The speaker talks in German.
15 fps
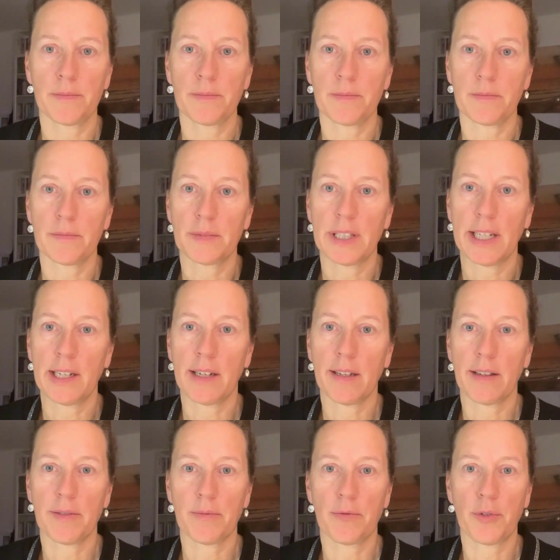
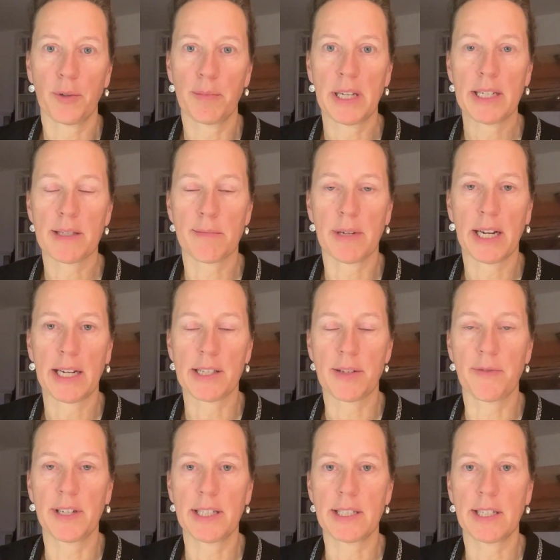denn für mich ist immer
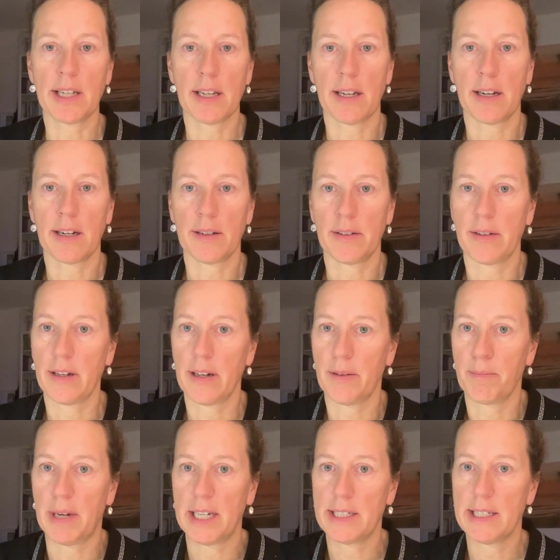ganz wichtig,
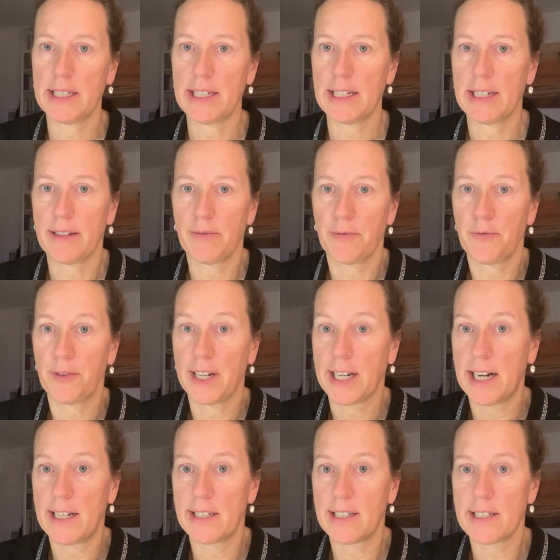mal die
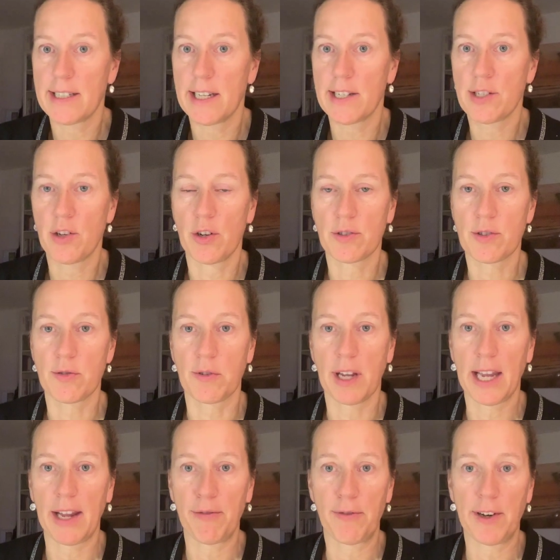vergangene Saison zu
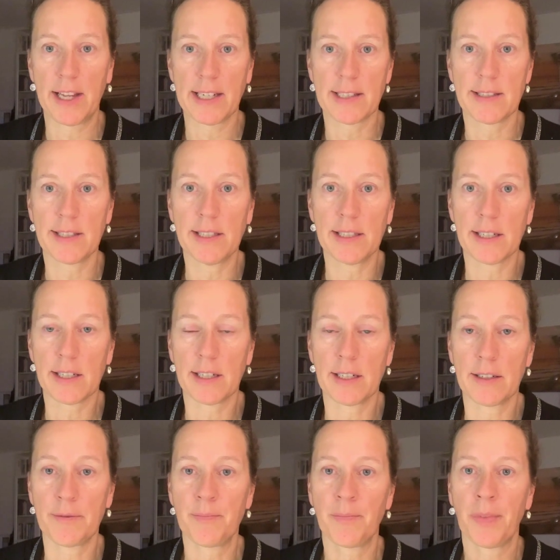
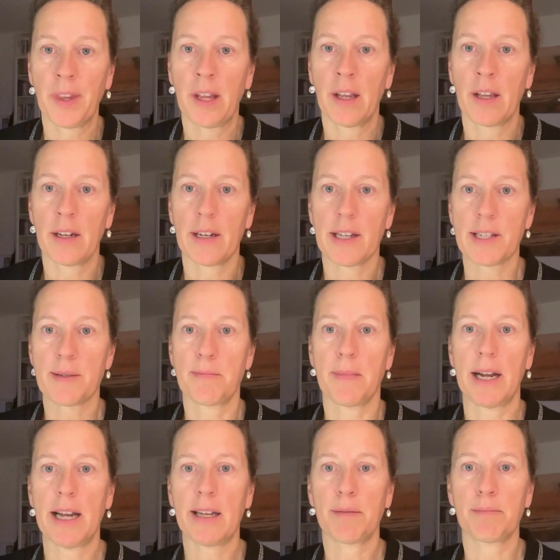reflektieren. Das
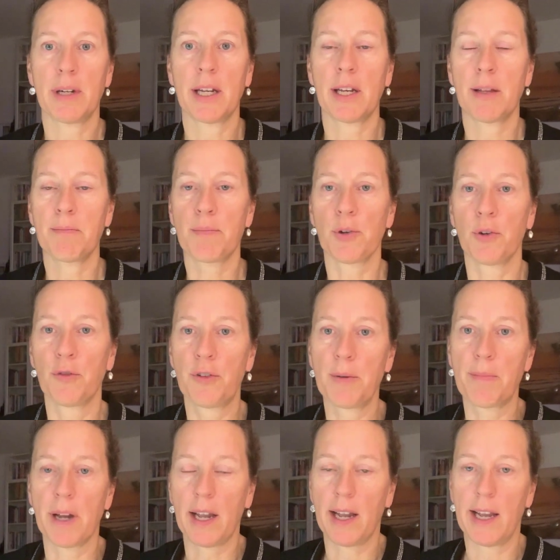macht man im
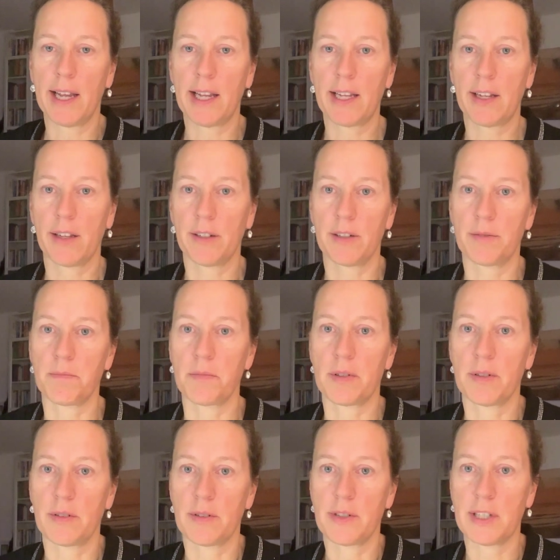Profibereich ähm,
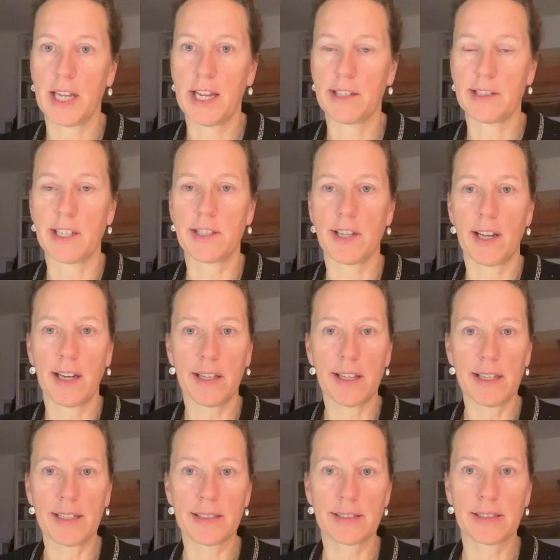sehr
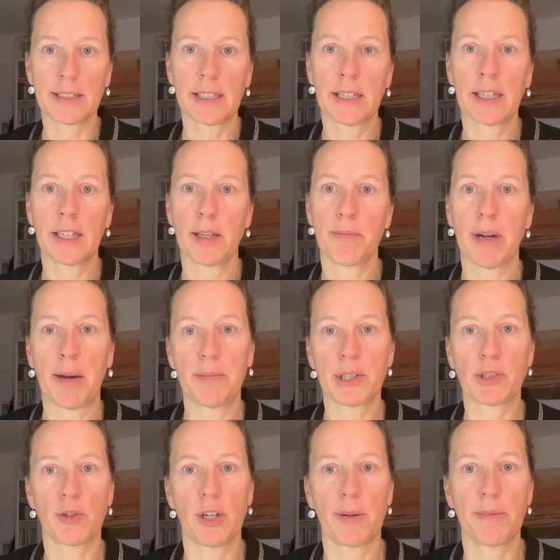detailliert, im
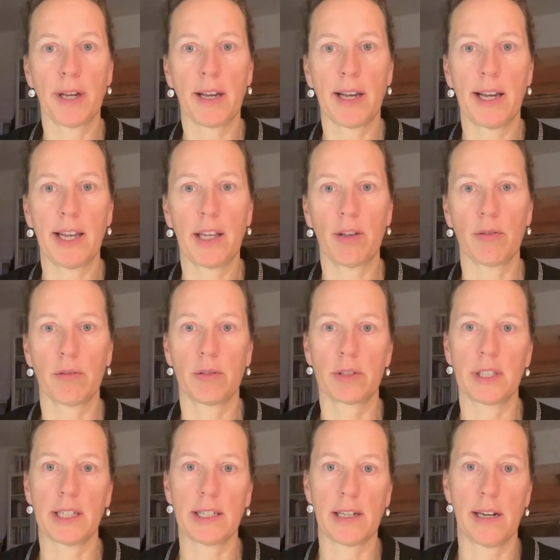Amateurbereich
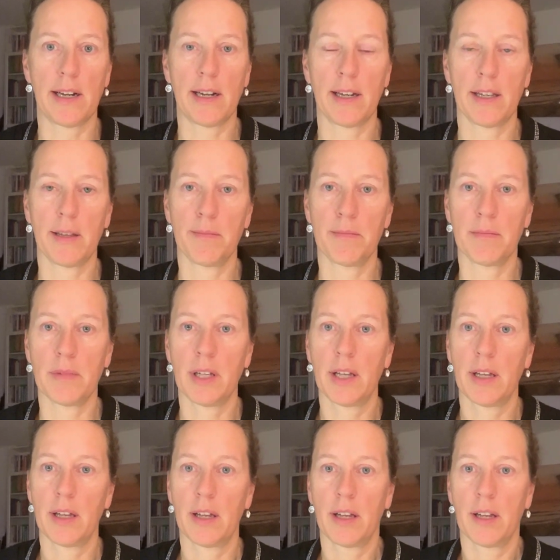oder gar im